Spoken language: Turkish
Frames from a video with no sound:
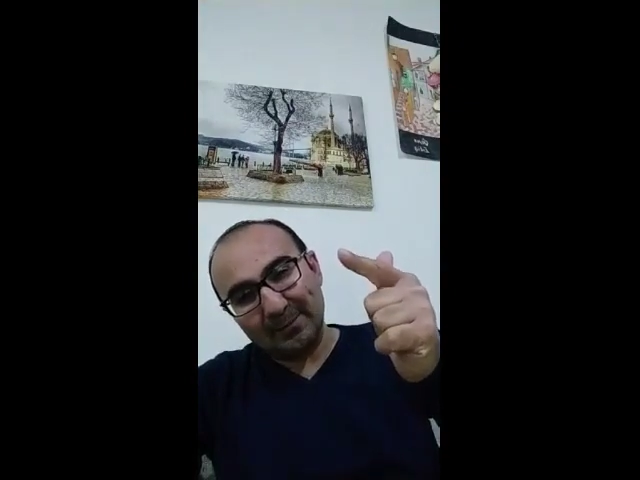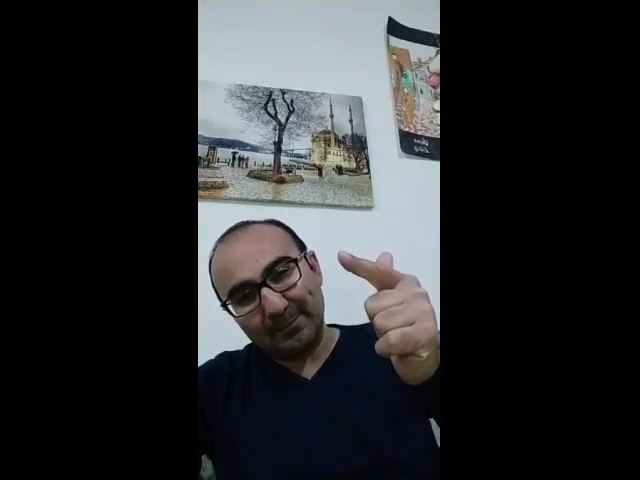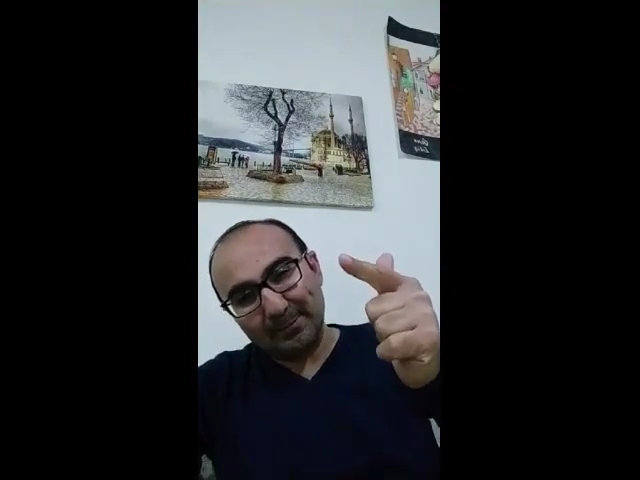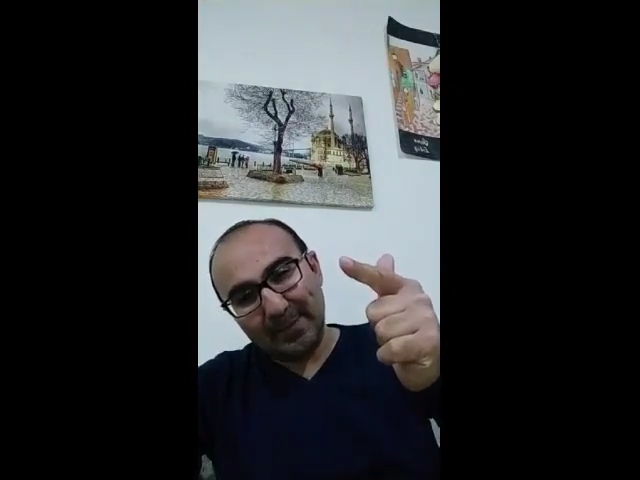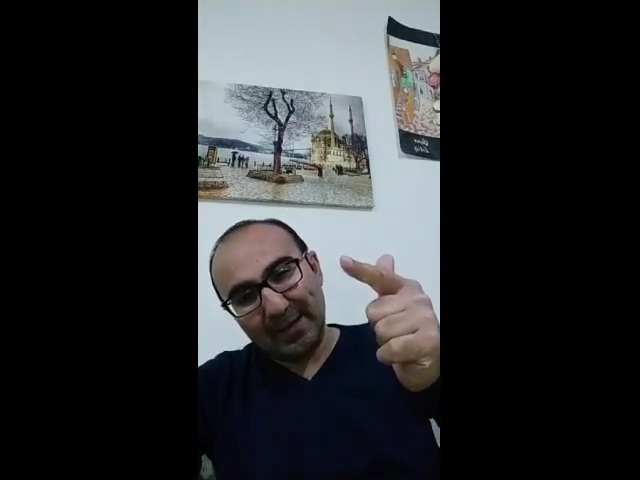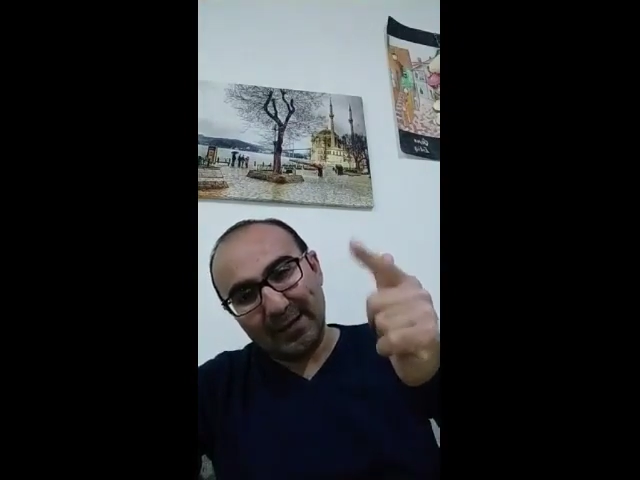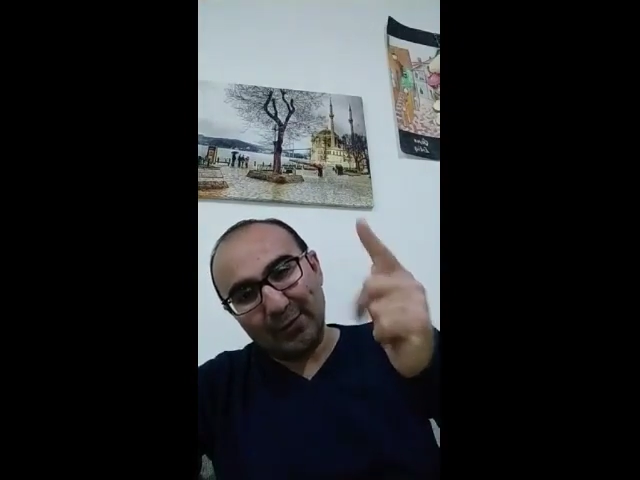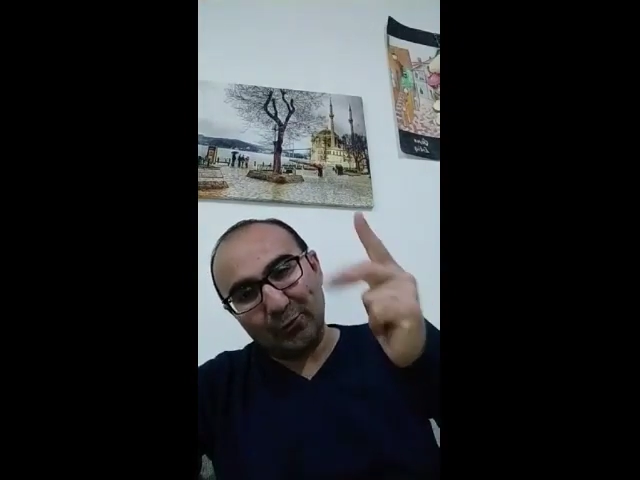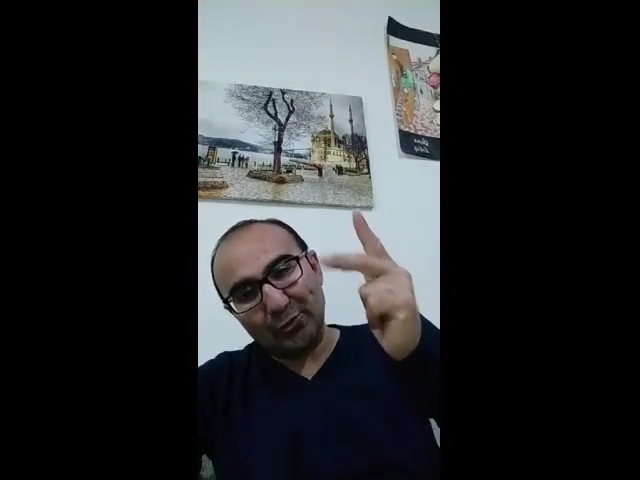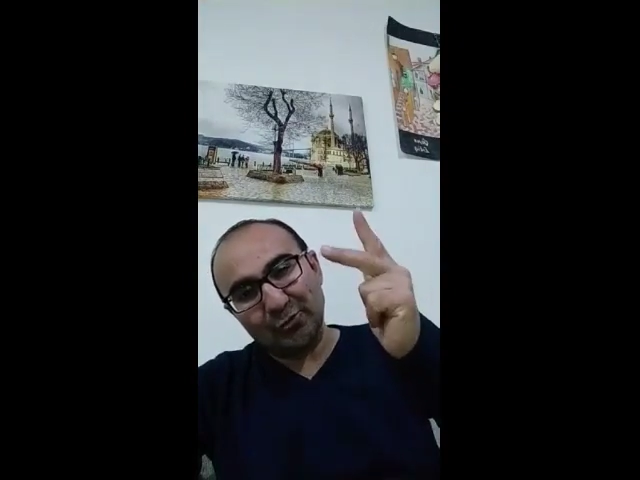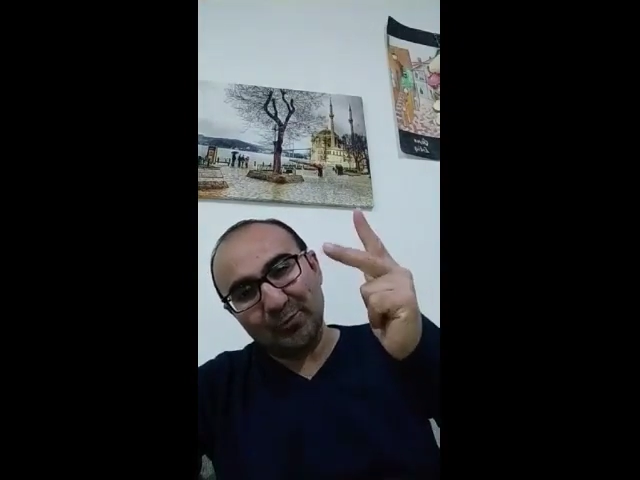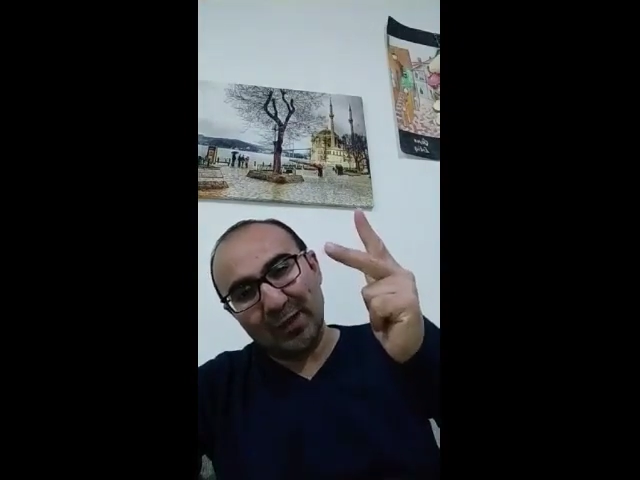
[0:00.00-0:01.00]
Melik
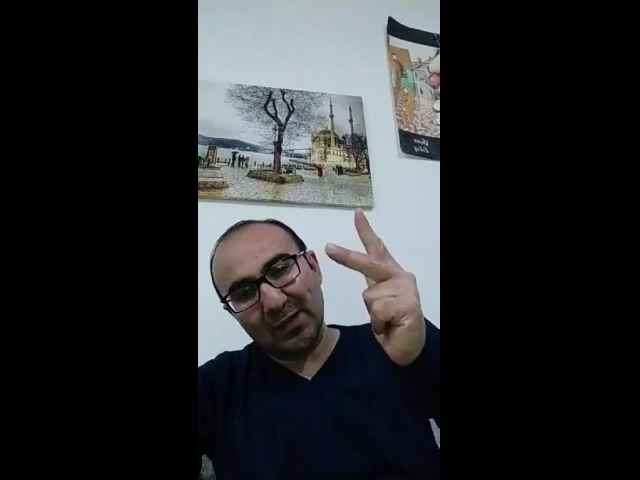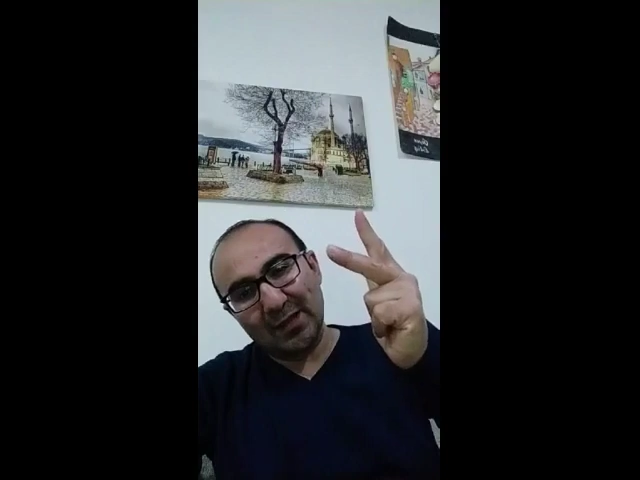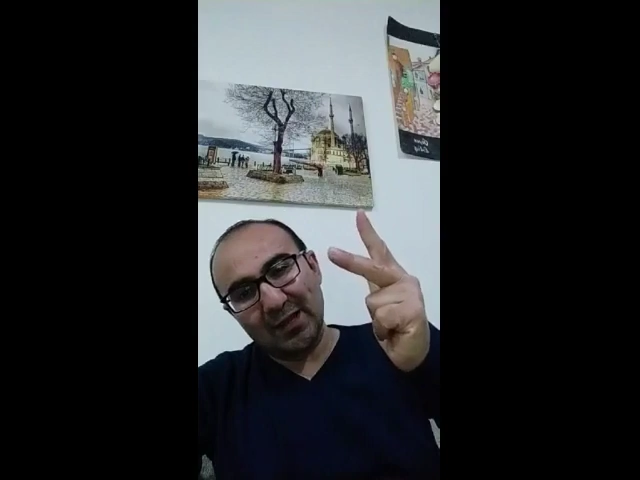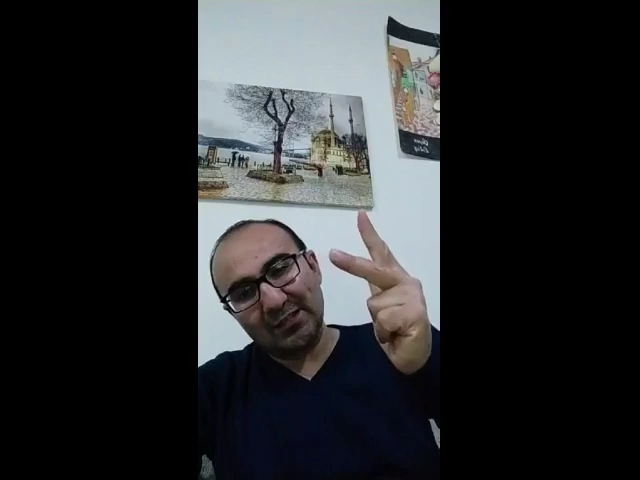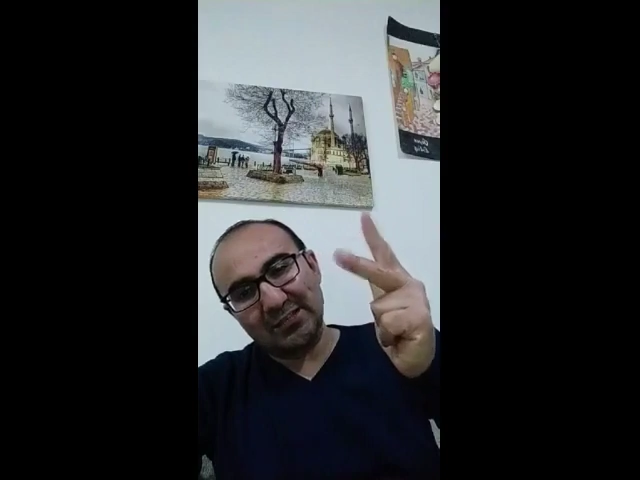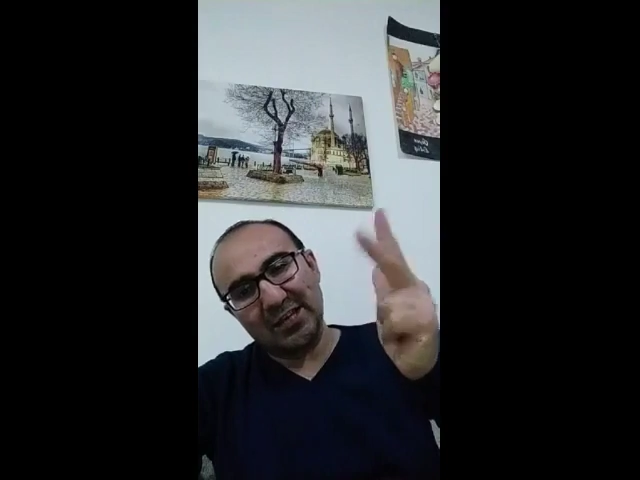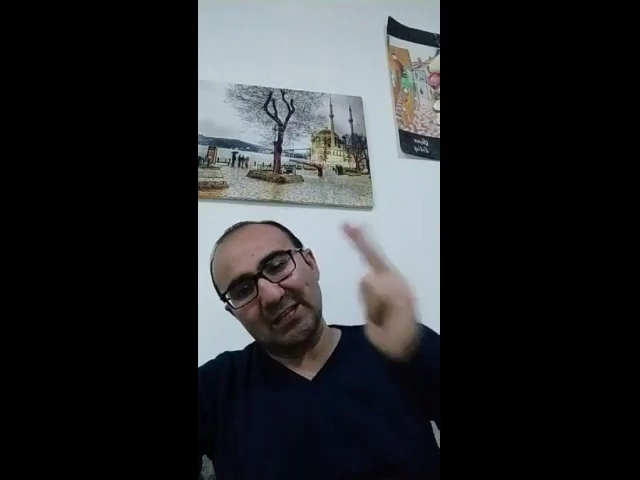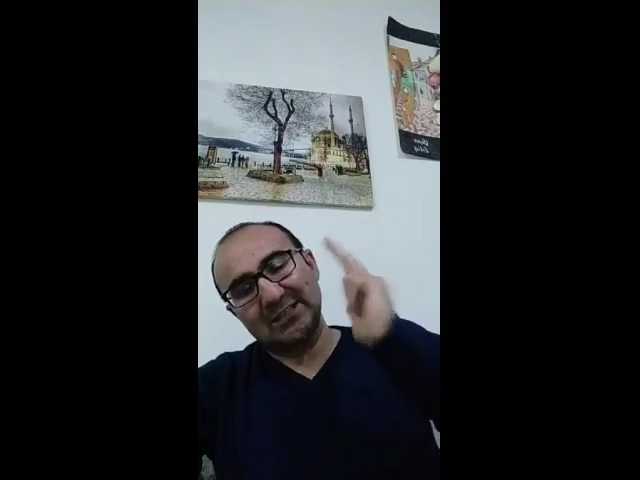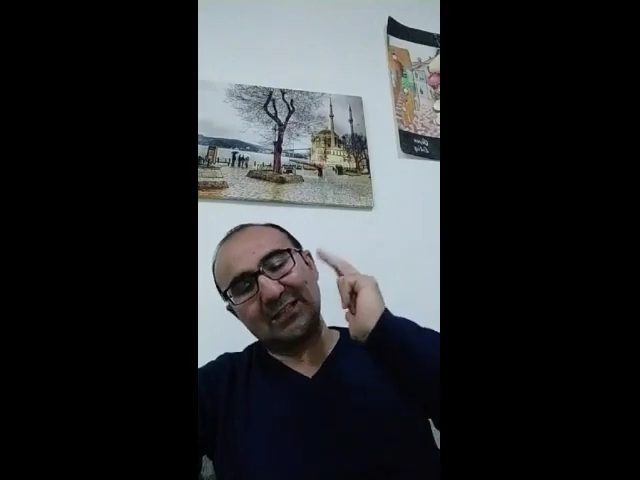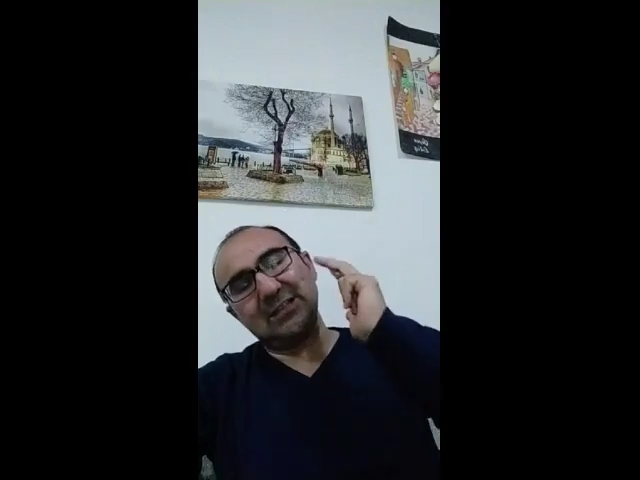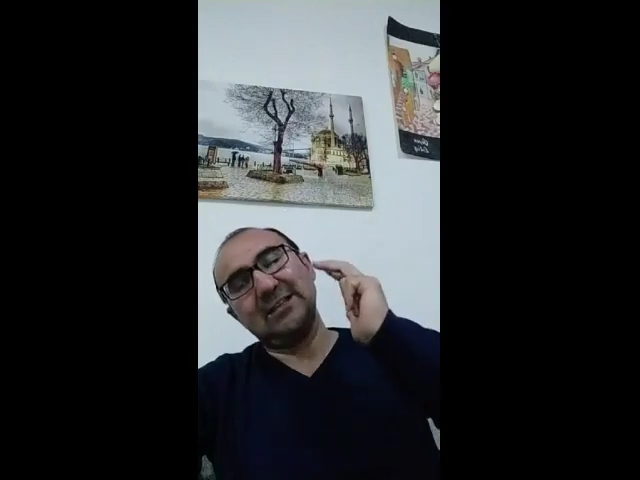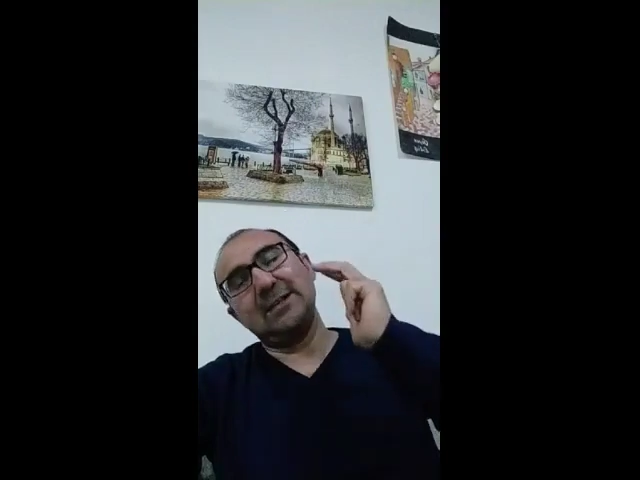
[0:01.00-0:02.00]
Osmanlı'da
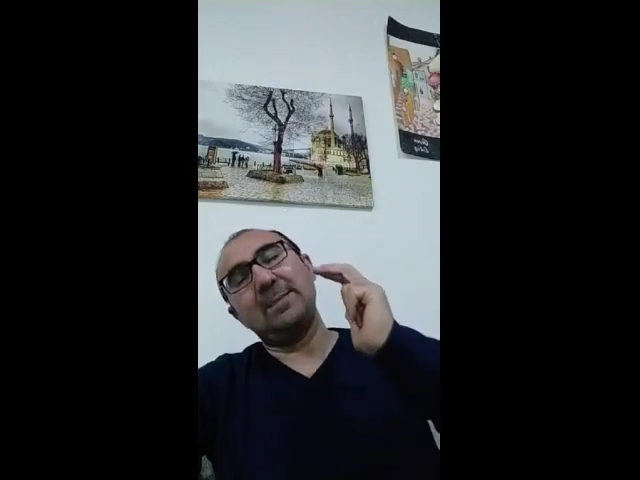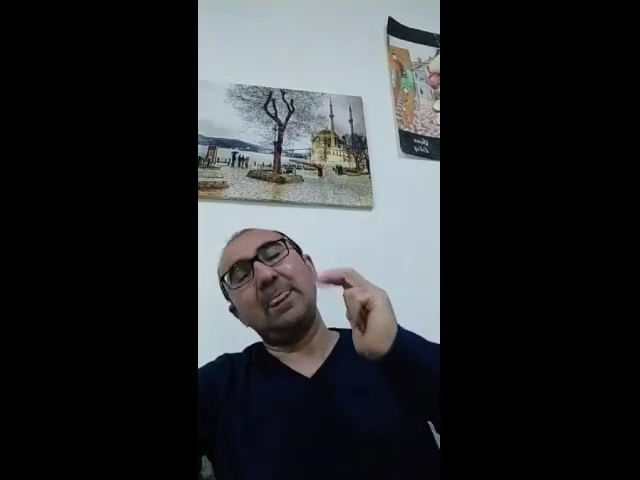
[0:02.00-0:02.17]
Şehzade.